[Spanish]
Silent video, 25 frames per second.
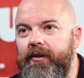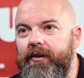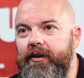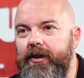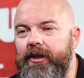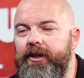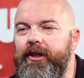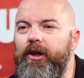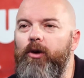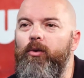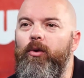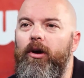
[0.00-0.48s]

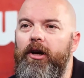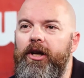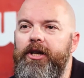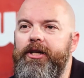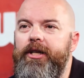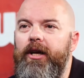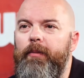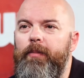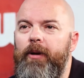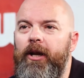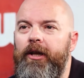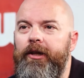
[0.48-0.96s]
Es que igual ni
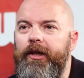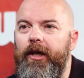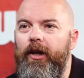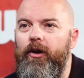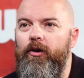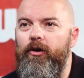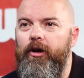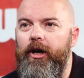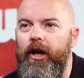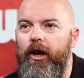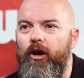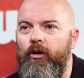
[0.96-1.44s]
se ha
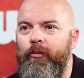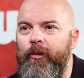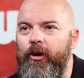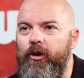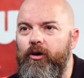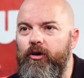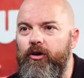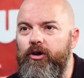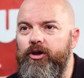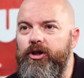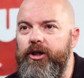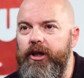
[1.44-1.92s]
planteado que a lo
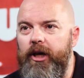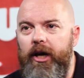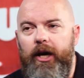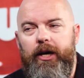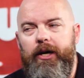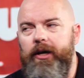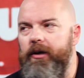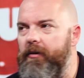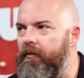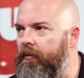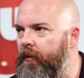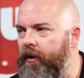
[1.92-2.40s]
mejor si
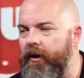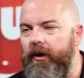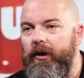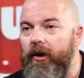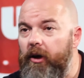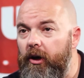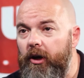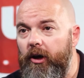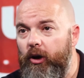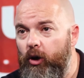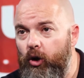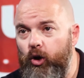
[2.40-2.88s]
hay
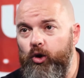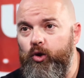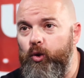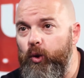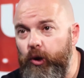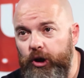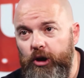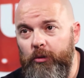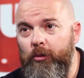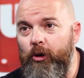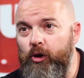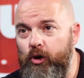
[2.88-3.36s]
los
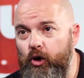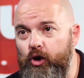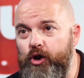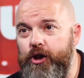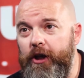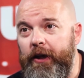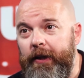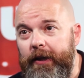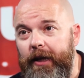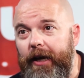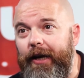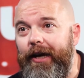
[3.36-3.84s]
últimos
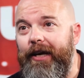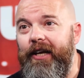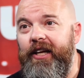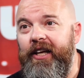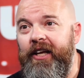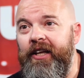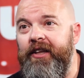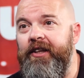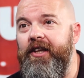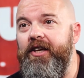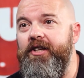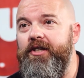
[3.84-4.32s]
80
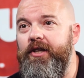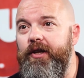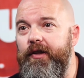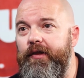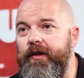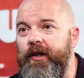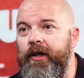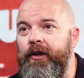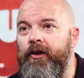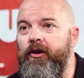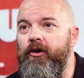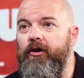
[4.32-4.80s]
clientes
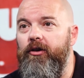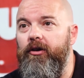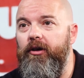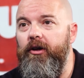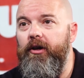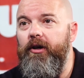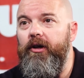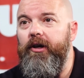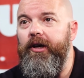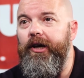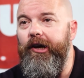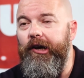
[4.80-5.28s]
diciendo
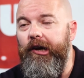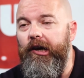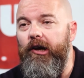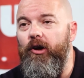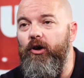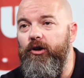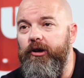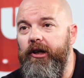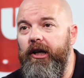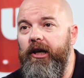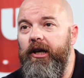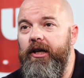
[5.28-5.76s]
que el
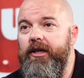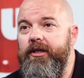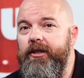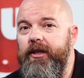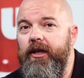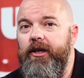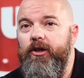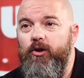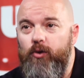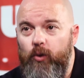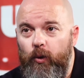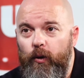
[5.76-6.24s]
hotel
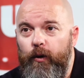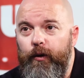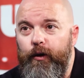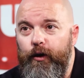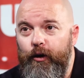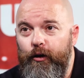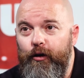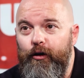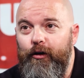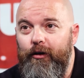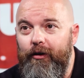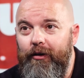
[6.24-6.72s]
está
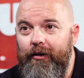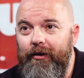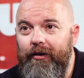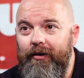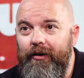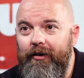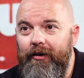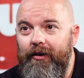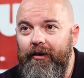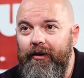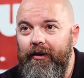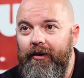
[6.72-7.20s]
sucio,
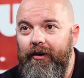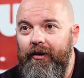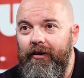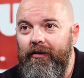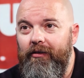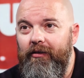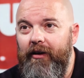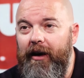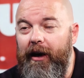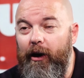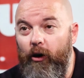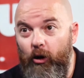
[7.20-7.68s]

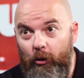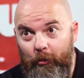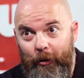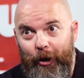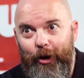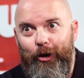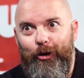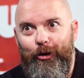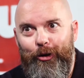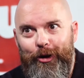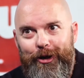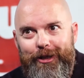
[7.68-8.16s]
a lo
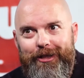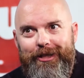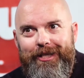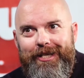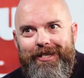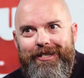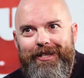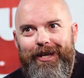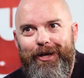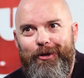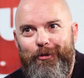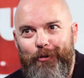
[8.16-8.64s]
mejor es que
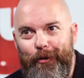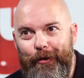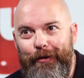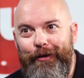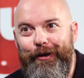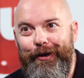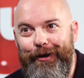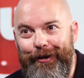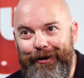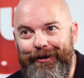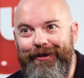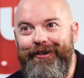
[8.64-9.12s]
está
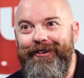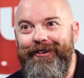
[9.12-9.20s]
sucio.